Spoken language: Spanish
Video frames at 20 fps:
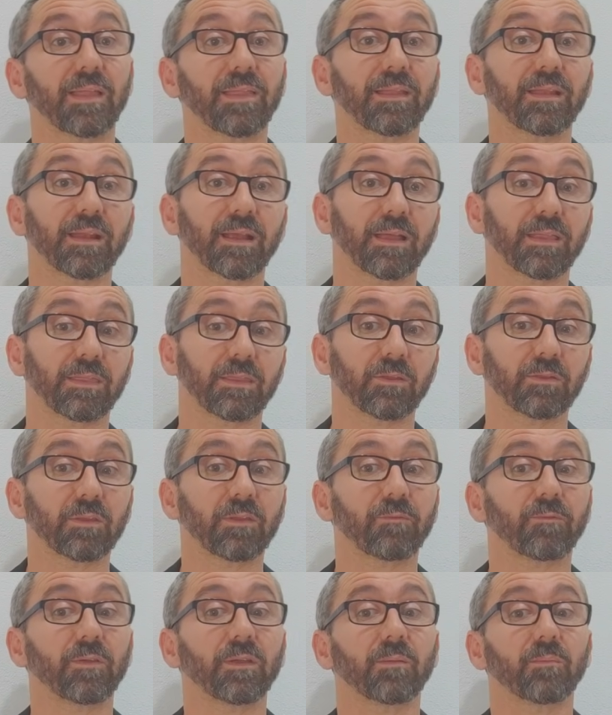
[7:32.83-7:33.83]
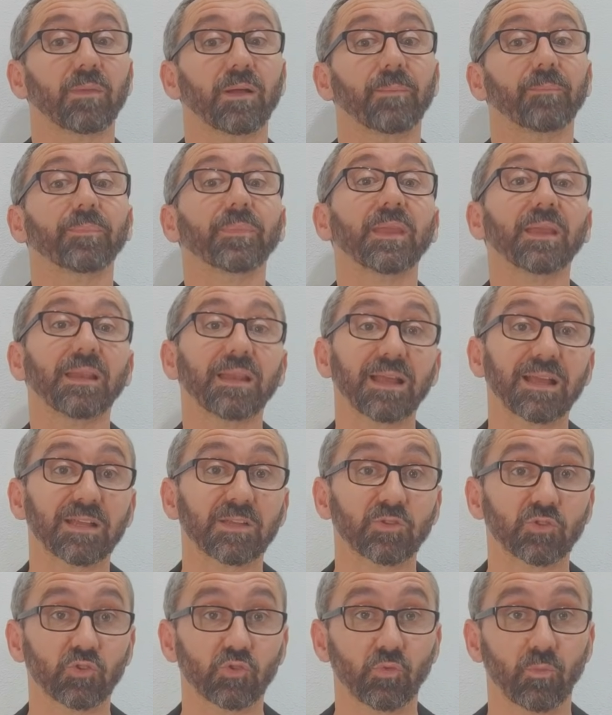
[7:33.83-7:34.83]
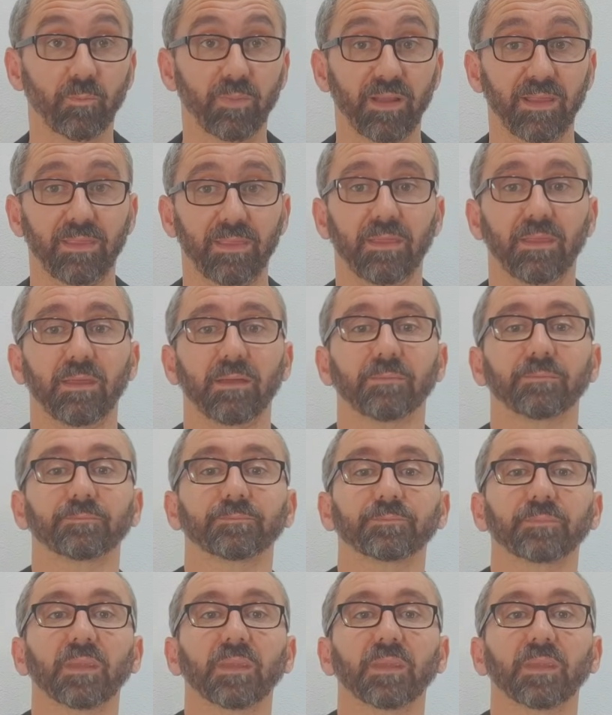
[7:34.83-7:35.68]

la delegación de firma y la suplencia.